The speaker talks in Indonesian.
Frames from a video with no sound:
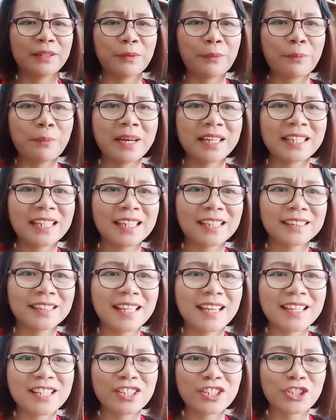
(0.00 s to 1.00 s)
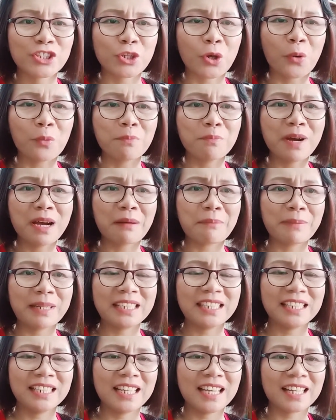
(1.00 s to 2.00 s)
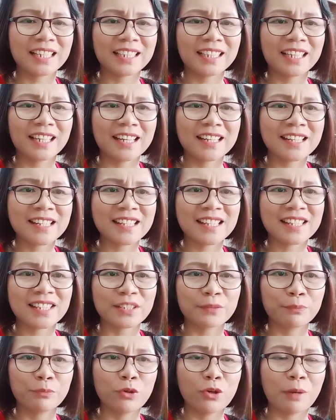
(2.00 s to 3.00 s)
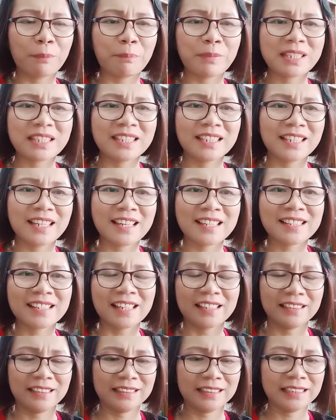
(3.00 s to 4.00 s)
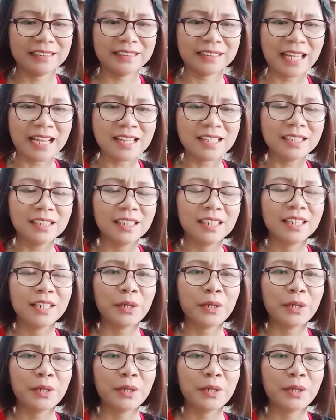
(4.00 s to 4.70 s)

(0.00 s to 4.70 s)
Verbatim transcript: Mari kita coba mendengarkan sebuah penjelasan tentang